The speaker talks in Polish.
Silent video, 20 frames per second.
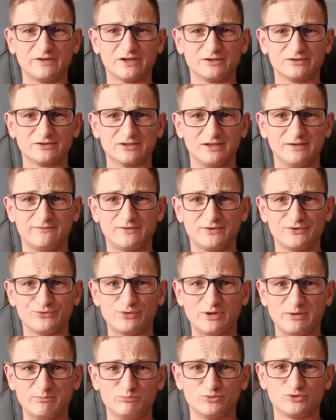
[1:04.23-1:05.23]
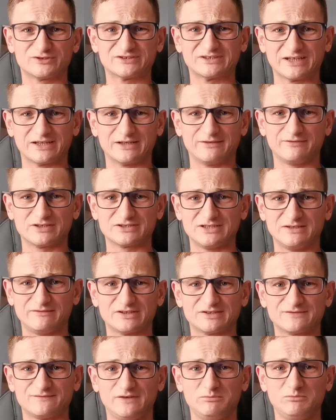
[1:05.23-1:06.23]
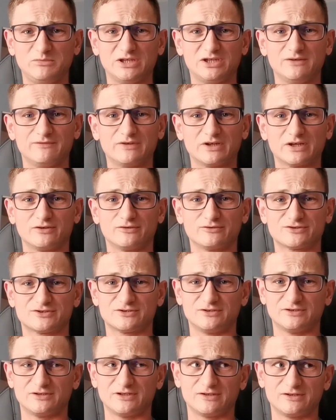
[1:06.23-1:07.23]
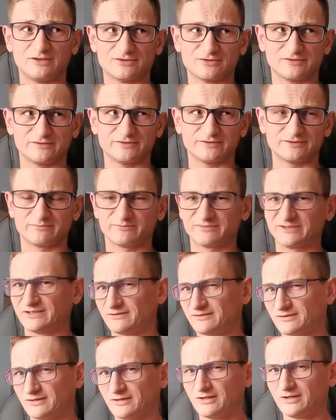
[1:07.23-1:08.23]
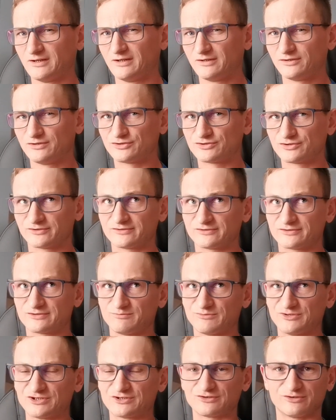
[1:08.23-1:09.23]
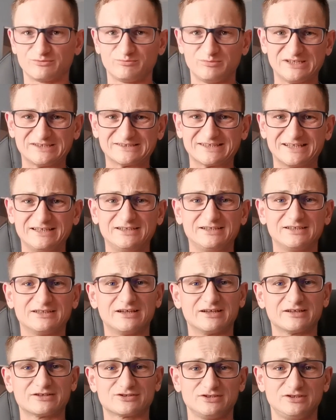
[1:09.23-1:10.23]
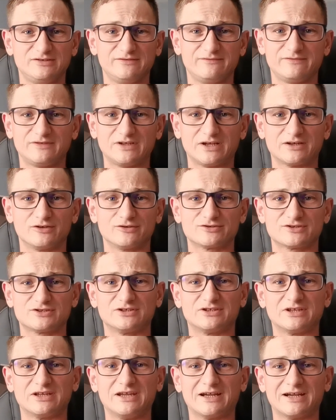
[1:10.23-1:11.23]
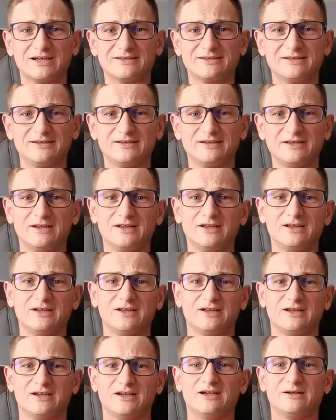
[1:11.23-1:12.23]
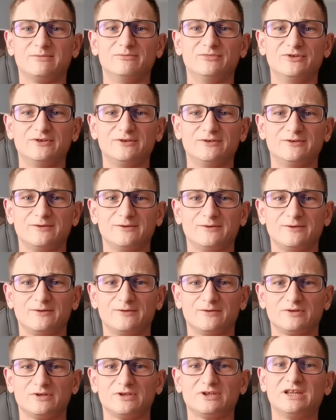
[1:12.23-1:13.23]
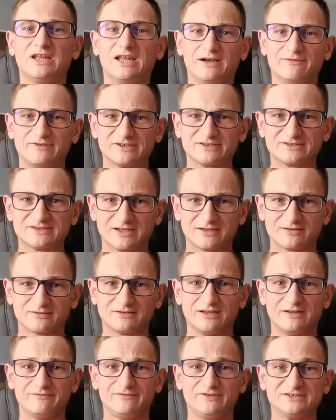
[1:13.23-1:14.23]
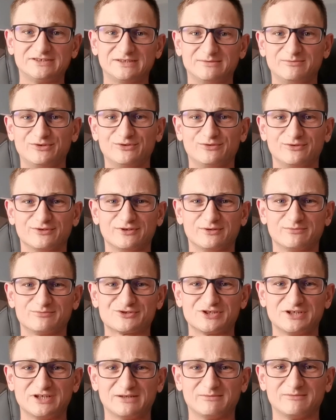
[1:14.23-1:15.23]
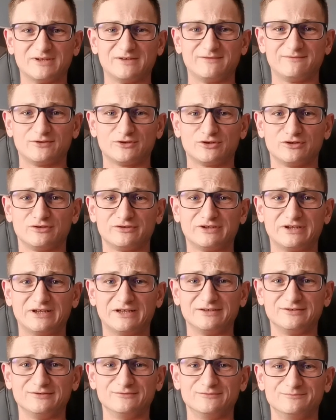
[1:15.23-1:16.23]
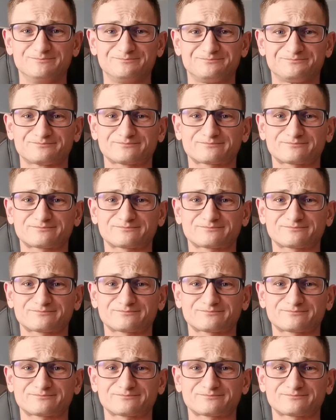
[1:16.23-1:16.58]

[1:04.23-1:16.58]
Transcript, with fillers: nowego telefonu, aby móc nagrywać dla Was filmiki w jakości te 1800, 1080 pikseli, tak, czyli w jakości tej HD, aby i dla Was, jako dla widza, było to przyjemne w oglądaniu.